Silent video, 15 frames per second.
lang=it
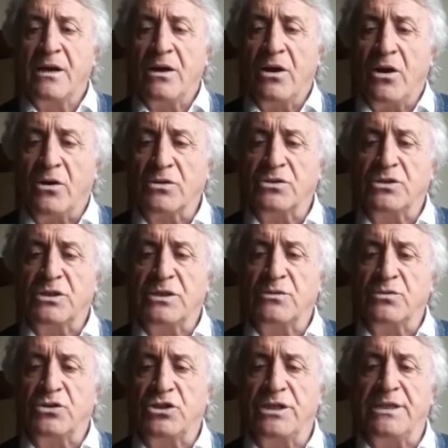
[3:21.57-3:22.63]
oggi
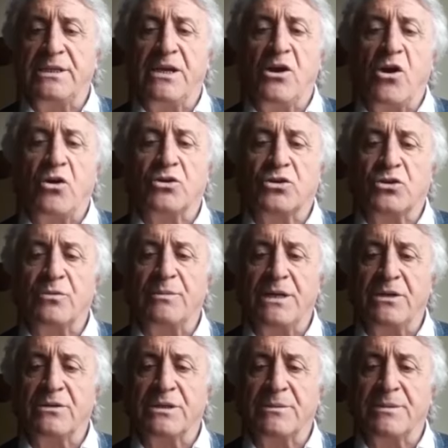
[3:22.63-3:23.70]
uccide 8
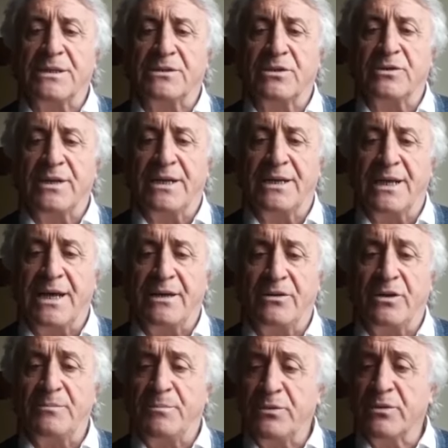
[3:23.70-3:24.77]
milioni di persone
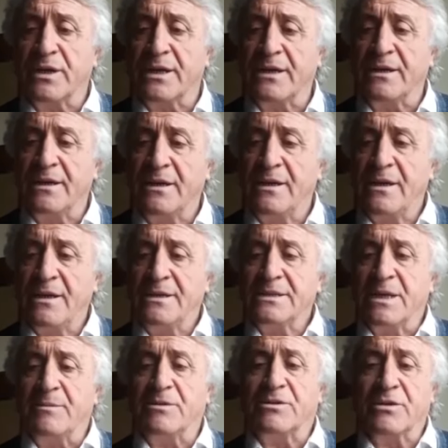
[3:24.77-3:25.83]
all'anno, eppure
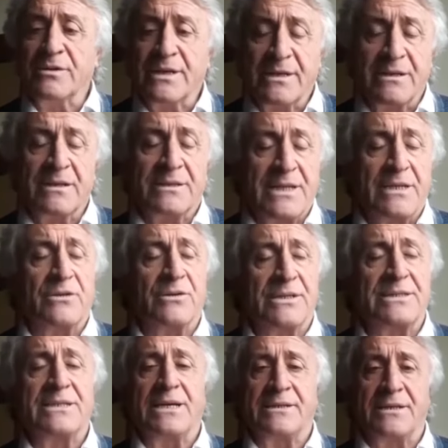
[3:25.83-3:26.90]
siamo
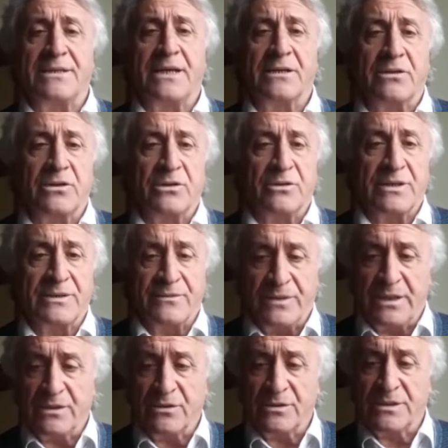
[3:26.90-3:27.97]
terrorizzati dal
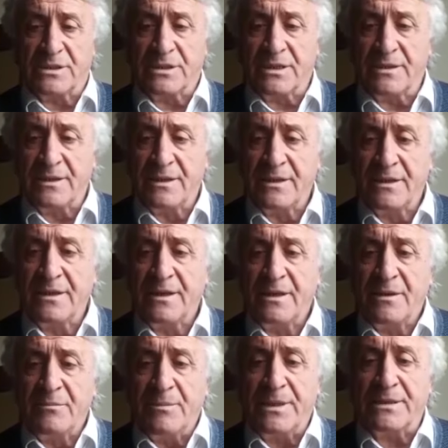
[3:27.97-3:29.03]
coronavirus,
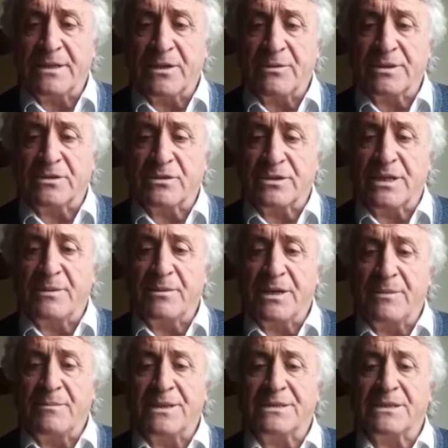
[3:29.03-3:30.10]
mentre questo sistema ne
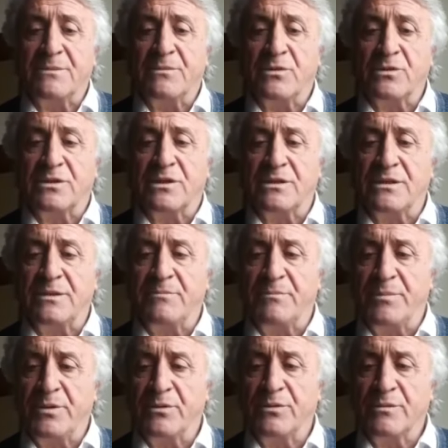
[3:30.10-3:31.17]
ammazza molte di
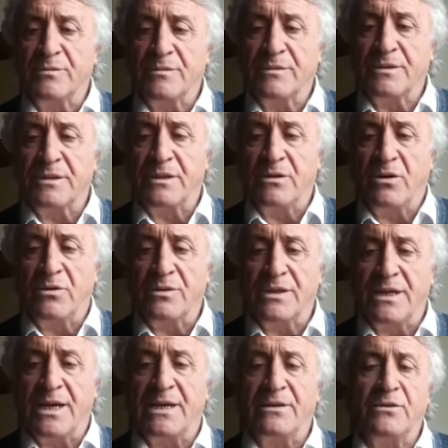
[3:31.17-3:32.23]
più
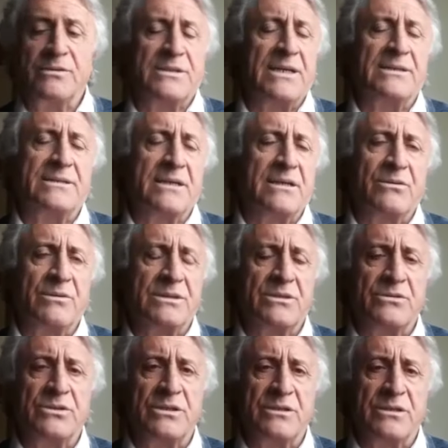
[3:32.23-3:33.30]
ogni anno, senza che
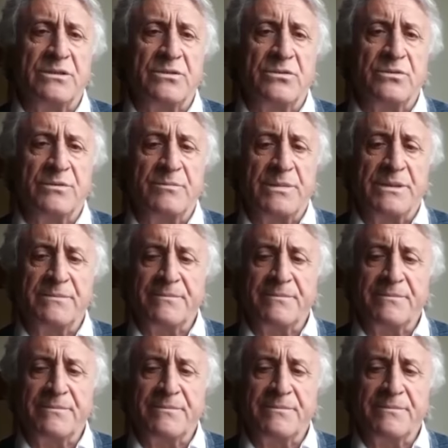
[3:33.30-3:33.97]
questo ci disturbi.